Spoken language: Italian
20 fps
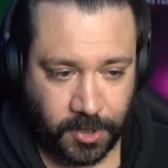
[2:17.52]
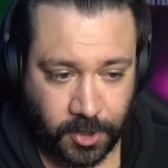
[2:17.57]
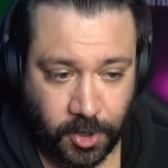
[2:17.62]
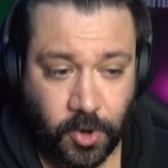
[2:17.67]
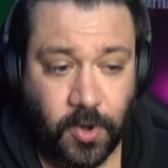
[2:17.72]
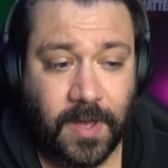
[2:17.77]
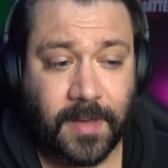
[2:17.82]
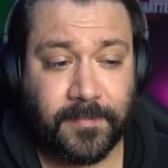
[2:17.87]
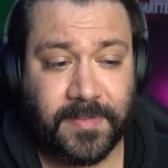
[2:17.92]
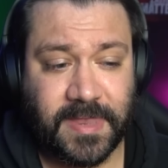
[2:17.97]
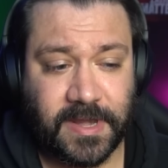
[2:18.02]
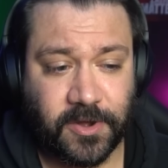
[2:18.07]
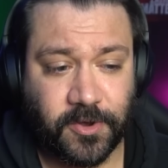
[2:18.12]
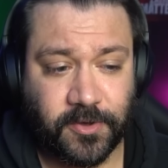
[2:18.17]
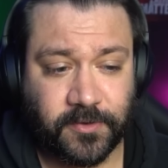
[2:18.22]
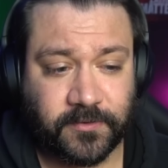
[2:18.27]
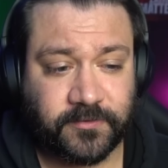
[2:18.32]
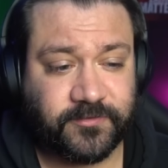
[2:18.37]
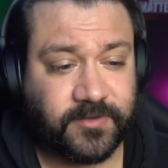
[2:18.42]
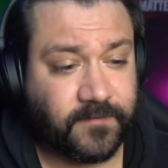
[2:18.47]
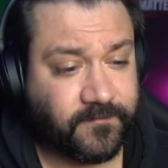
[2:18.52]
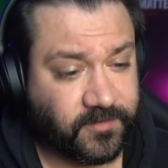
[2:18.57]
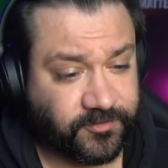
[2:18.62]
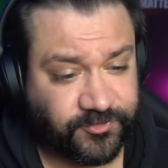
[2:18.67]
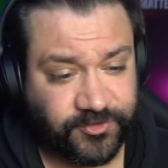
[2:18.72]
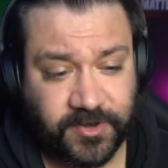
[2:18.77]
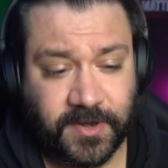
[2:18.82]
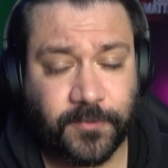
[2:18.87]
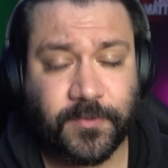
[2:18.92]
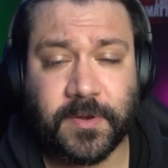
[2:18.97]
No a Milo, si
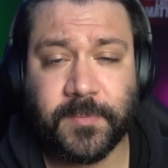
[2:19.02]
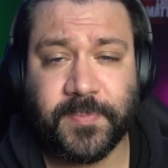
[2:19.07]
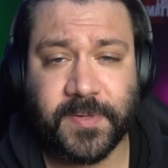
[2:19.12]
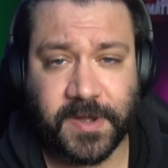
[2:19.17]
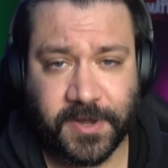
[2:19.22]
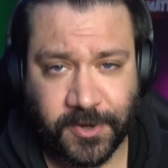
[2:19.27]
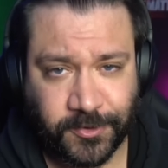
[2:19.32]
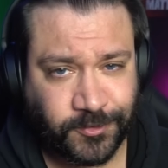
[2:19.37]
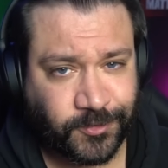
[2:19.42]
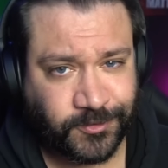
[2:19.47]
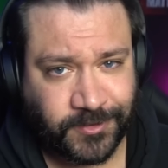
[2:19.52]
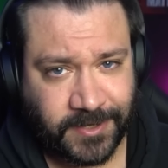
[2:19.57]
avvicina quel periodo